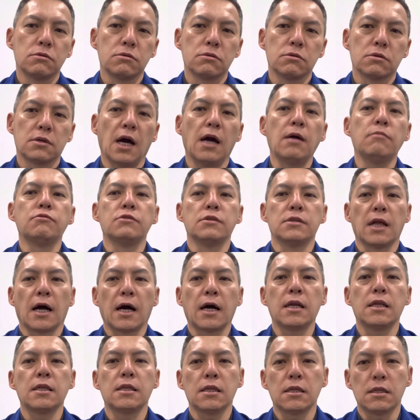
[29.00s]
う外部に流
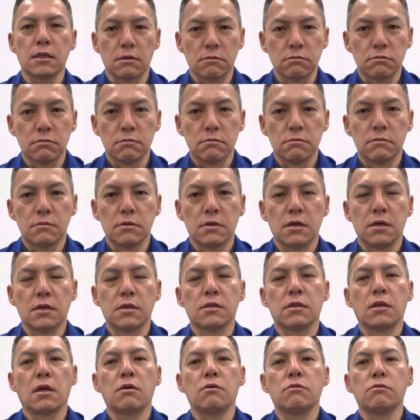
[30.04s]
れ出てる
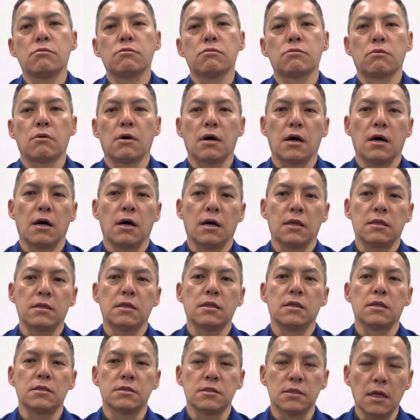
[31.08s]
えー、っていうことがあっ
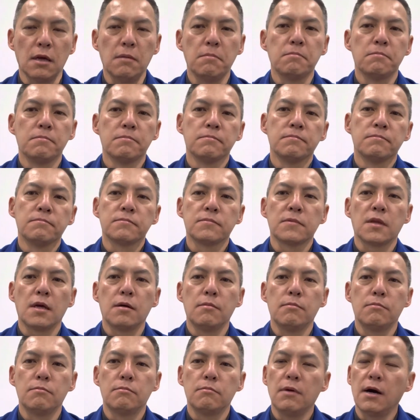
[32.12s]
てですね
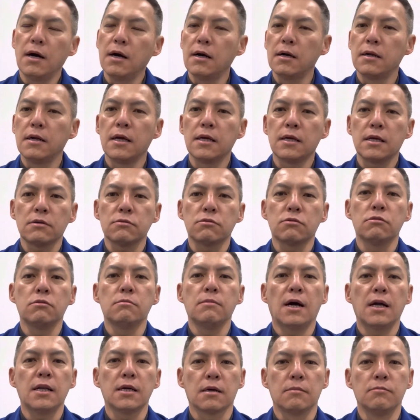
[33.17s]
で、まあ、冷却槽の
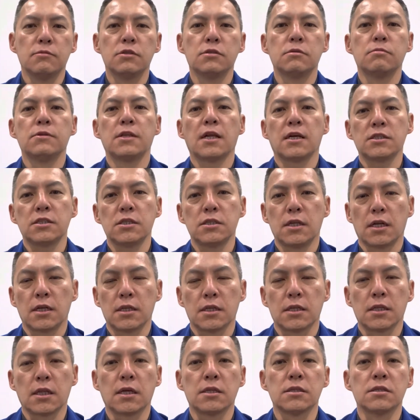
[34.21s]
周りが水浸しになっ
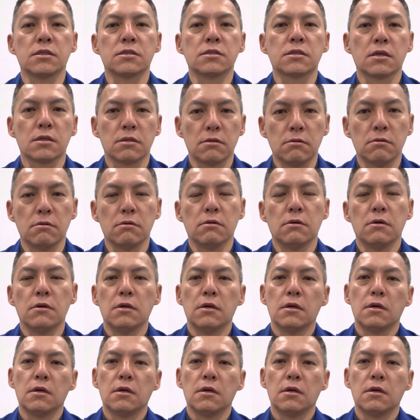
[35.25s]
てたんですけど、